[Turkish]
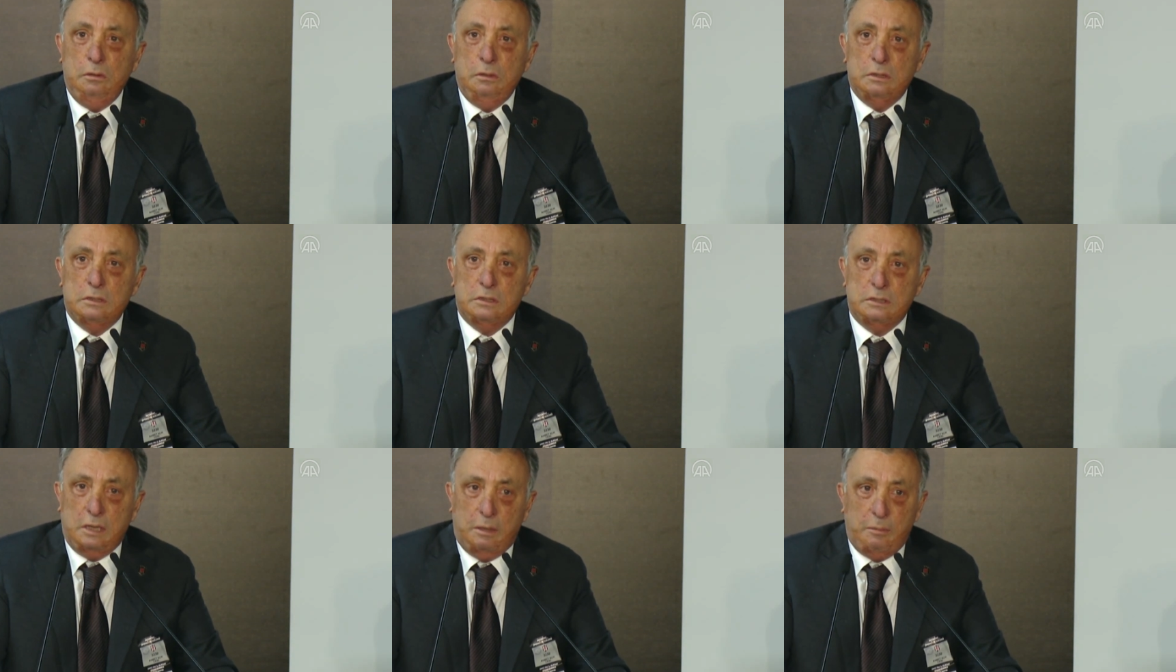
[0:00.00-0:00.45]

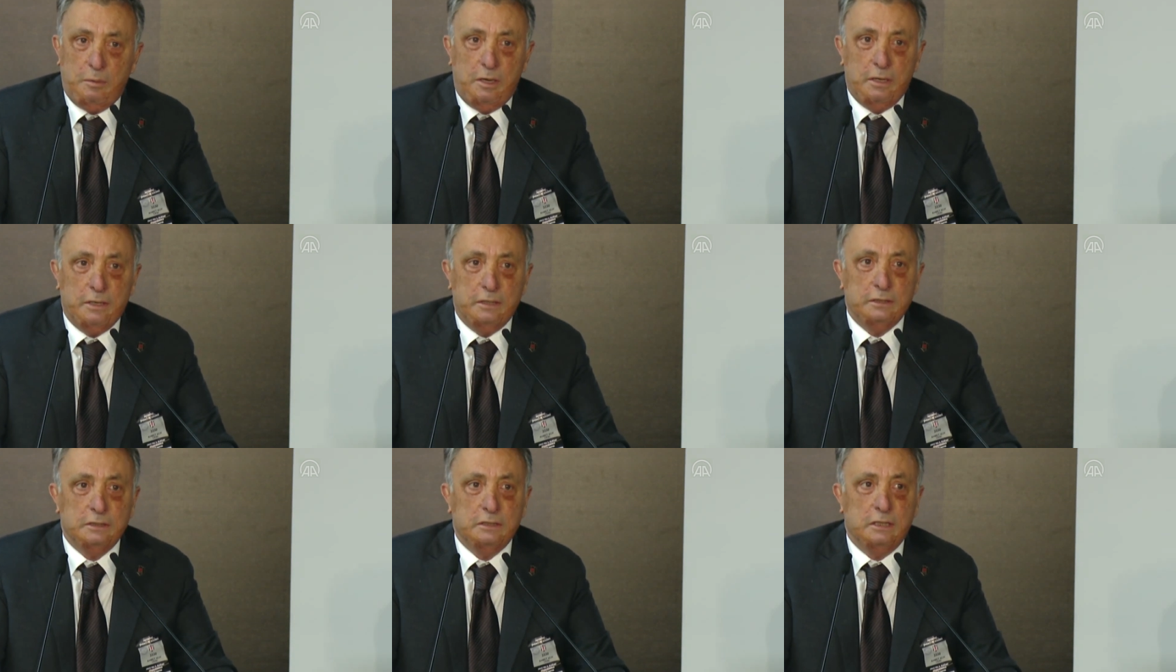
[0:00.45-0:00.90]

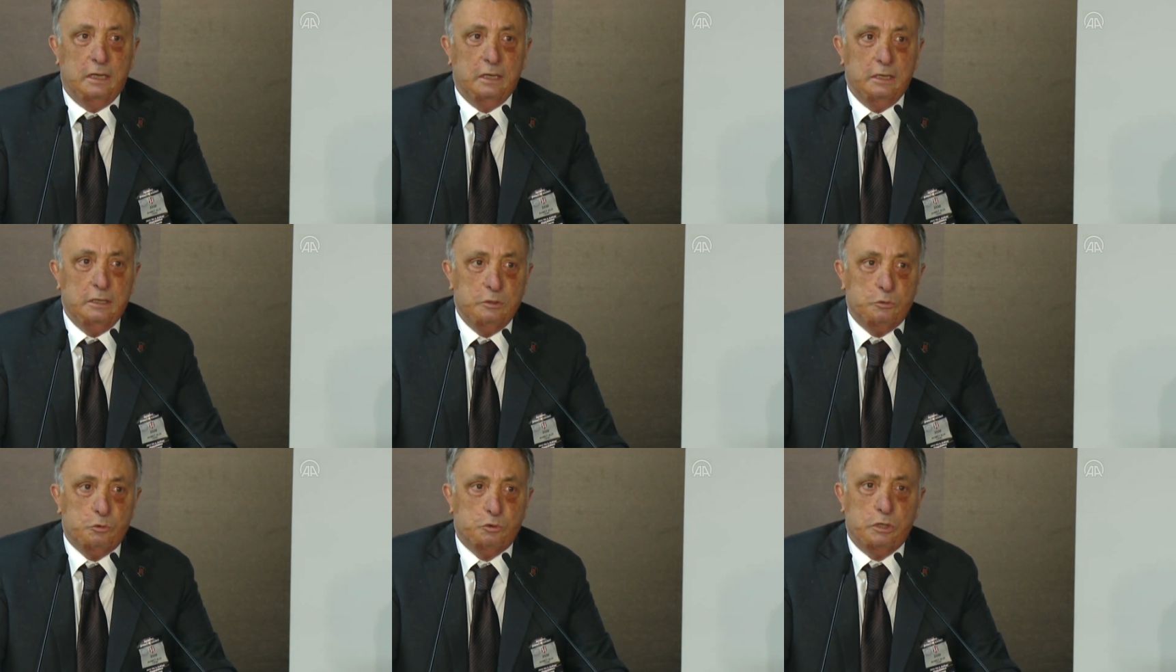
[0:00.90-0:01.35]
zamanında
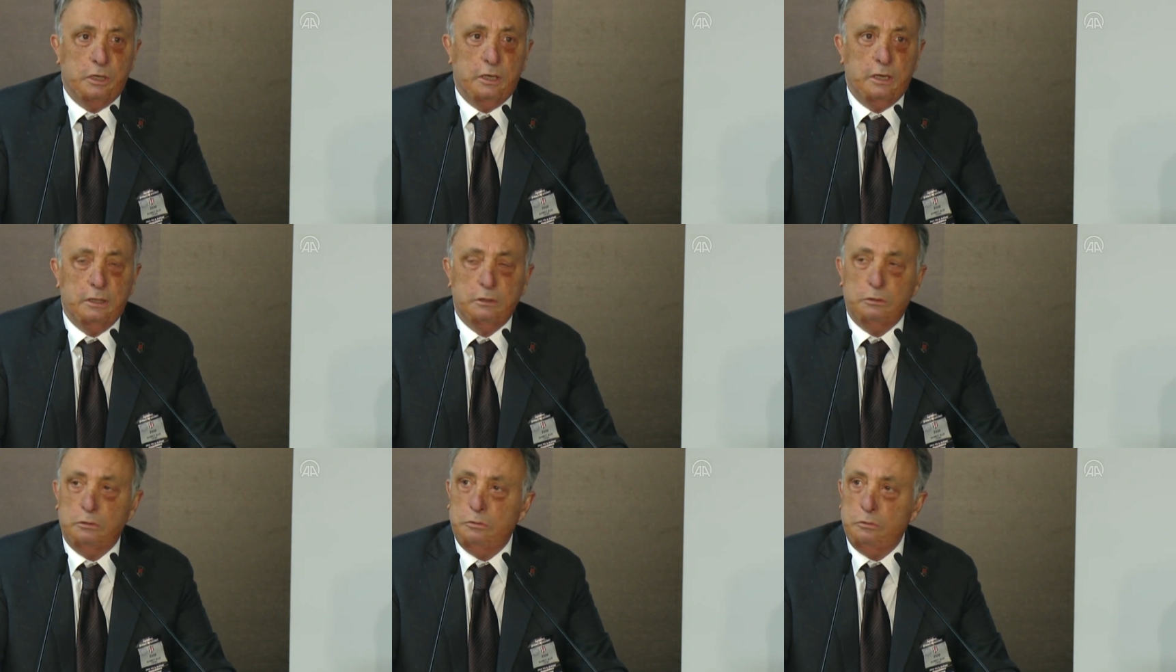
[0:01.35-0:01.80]
3
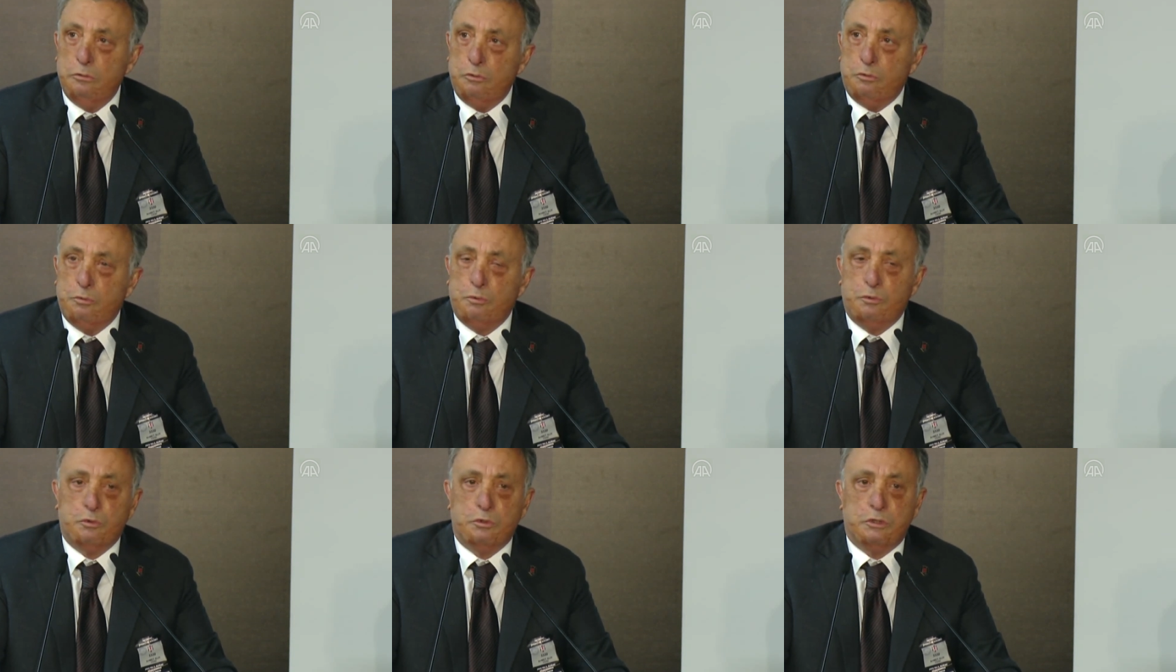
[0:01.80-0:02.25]
sene,
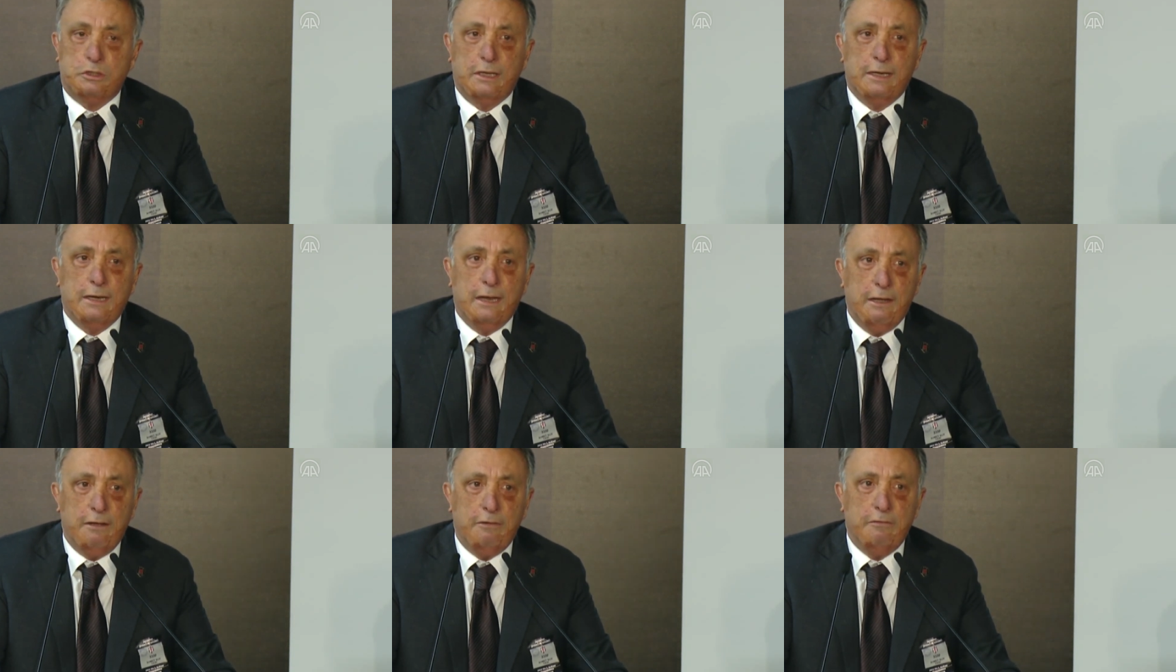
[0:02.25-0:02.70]
buçuk
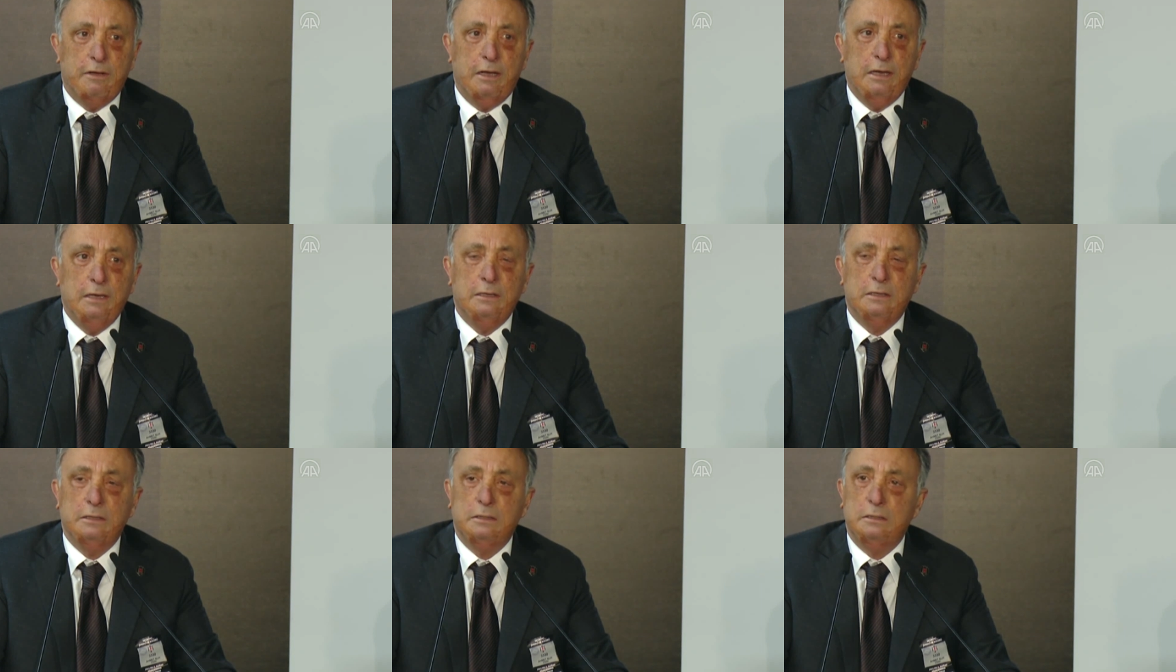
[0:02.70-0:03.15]
sene
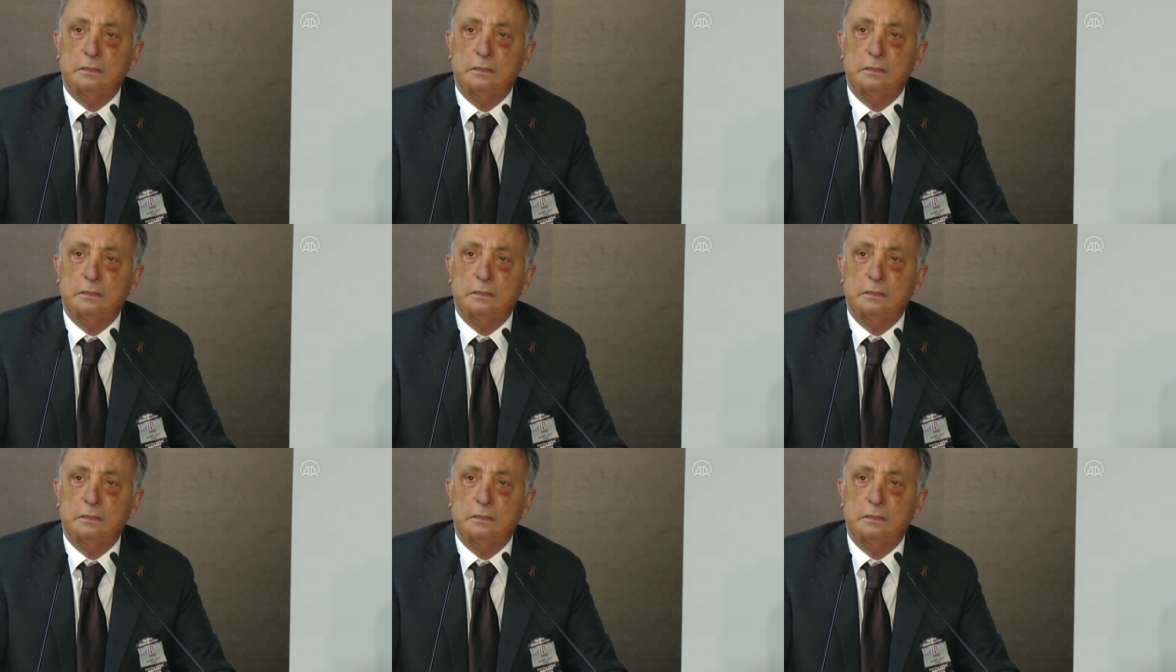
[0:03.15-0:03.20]
evvel